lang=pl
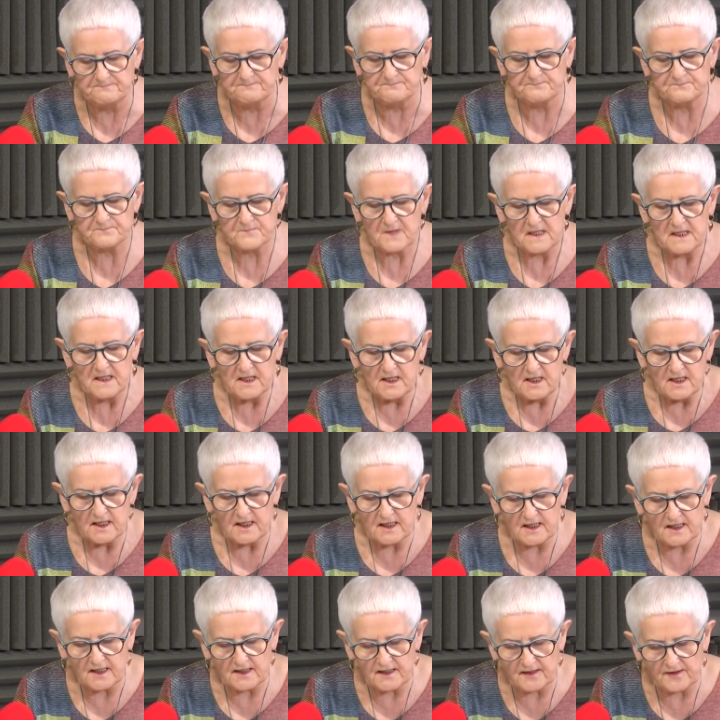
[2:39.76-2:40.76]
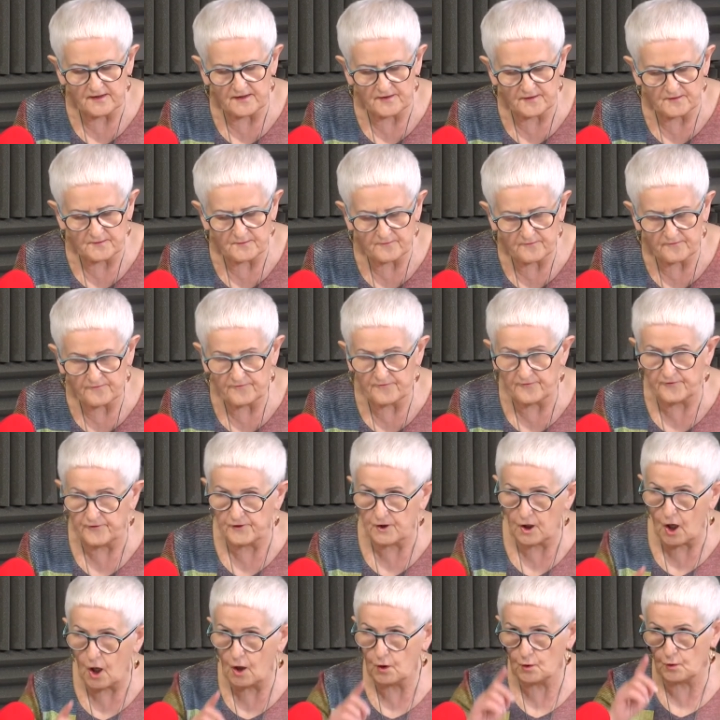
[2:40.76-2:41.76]
y, w
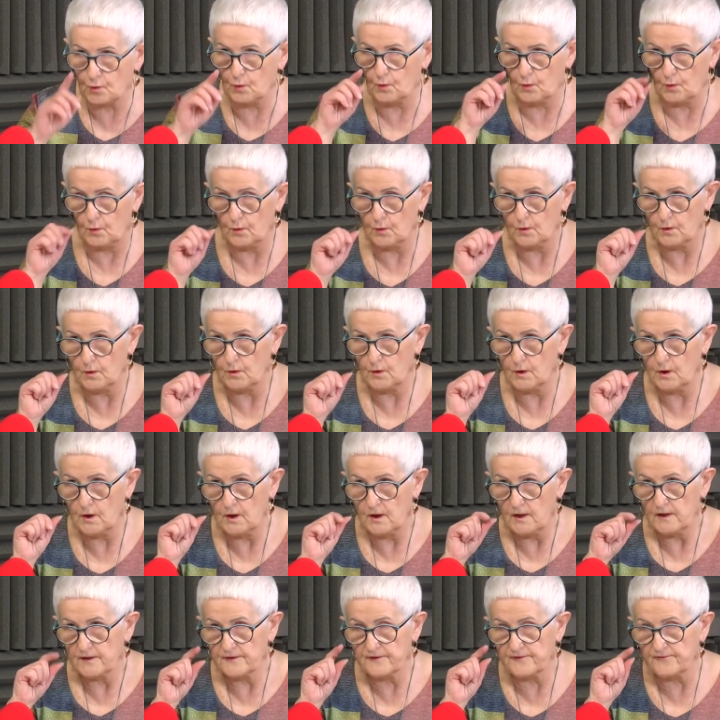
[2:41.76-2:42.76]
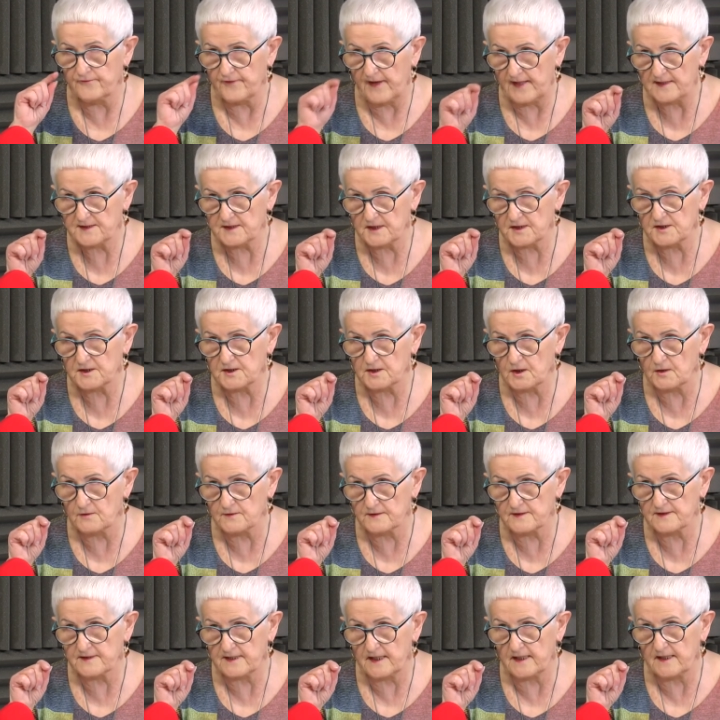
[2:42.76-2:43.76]
roku
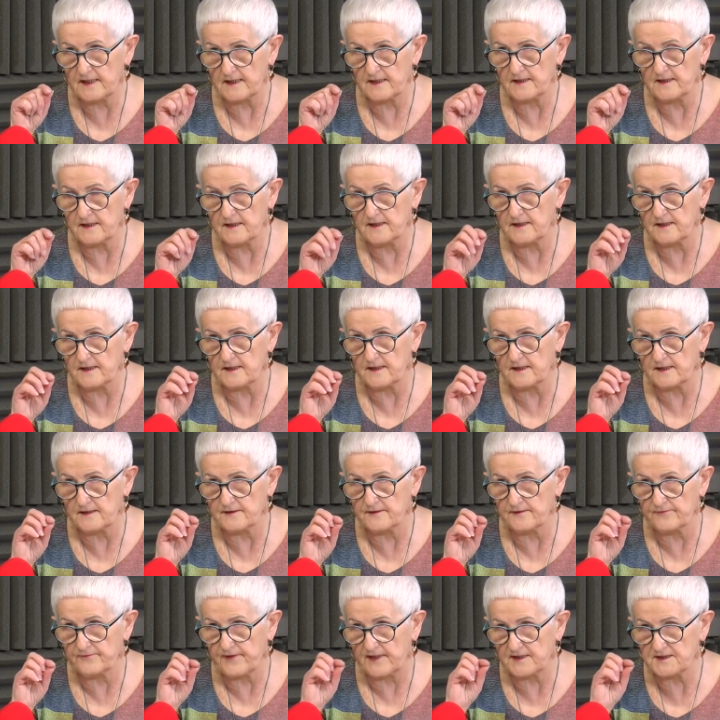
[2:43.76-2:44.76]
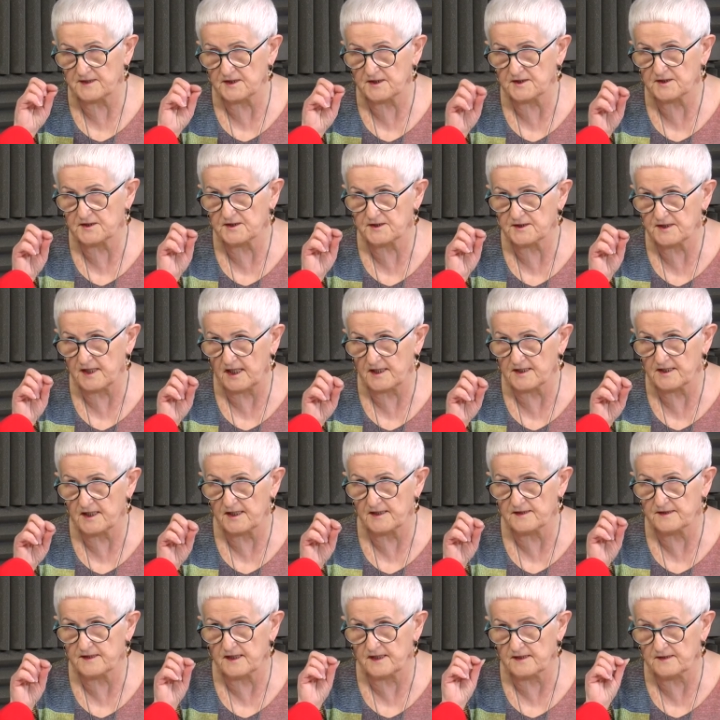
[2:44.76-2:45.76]

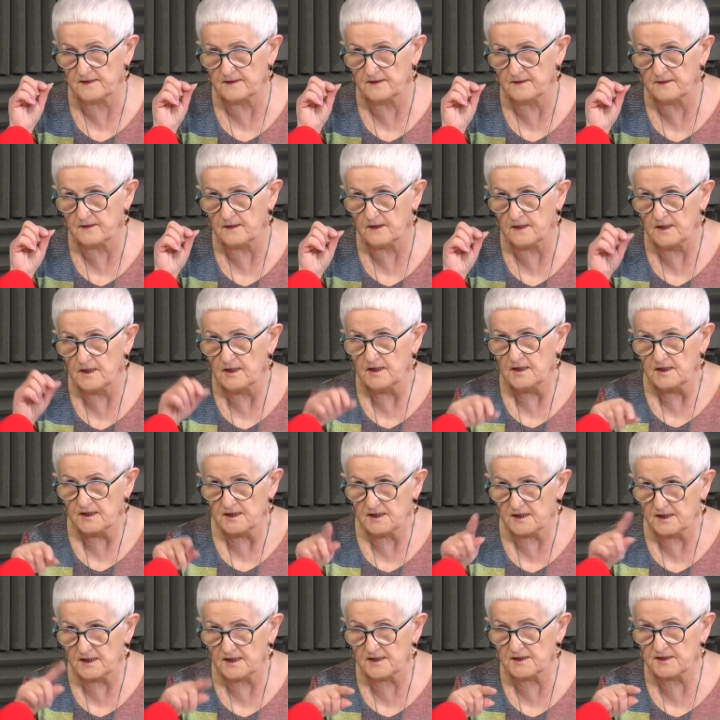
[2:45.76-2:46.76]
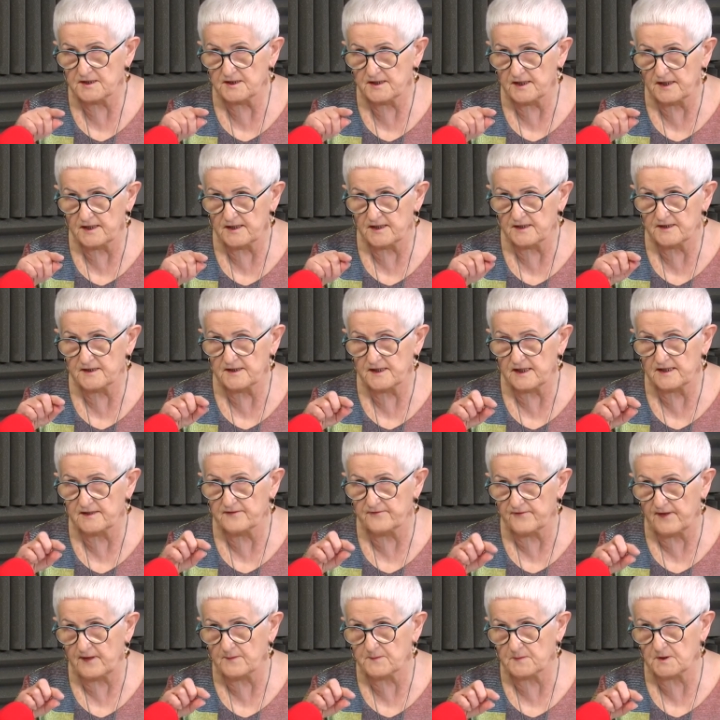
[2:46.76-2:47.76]
2021 i jeszcze te
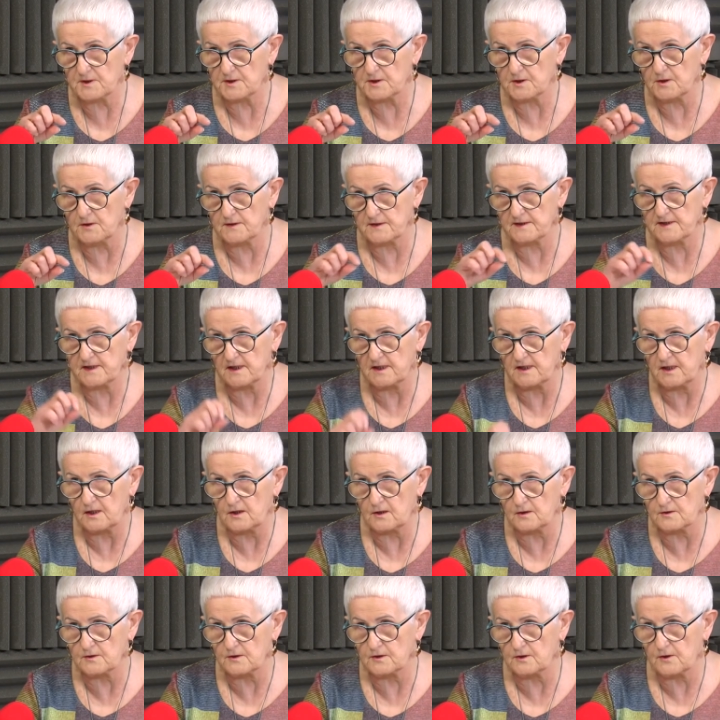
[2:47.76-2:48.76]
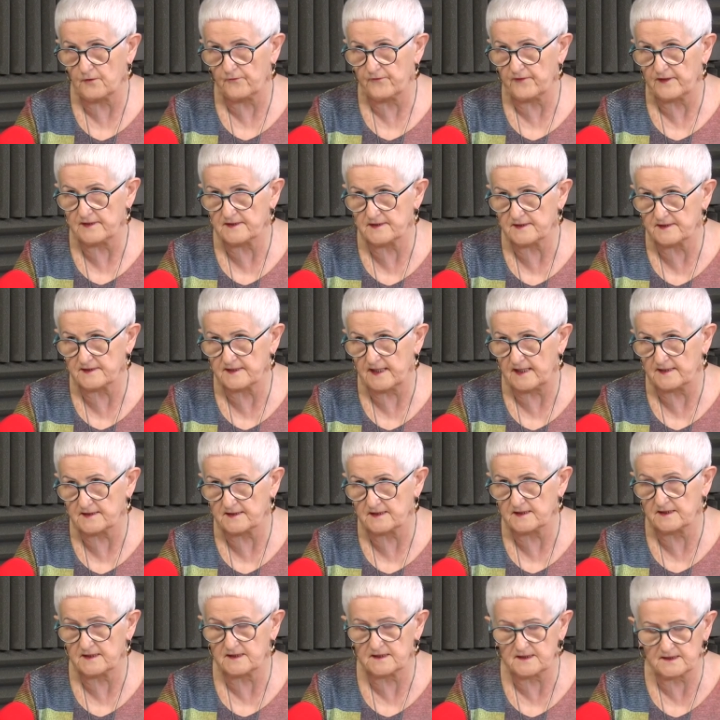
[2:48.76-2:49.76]
dwa miesiące od
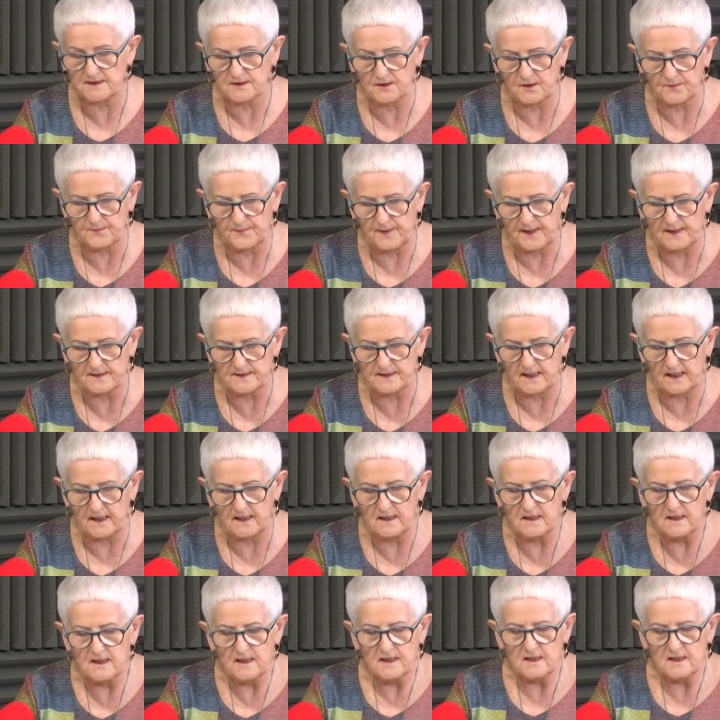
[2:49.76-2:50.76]
nowelizacji z mhm. listopada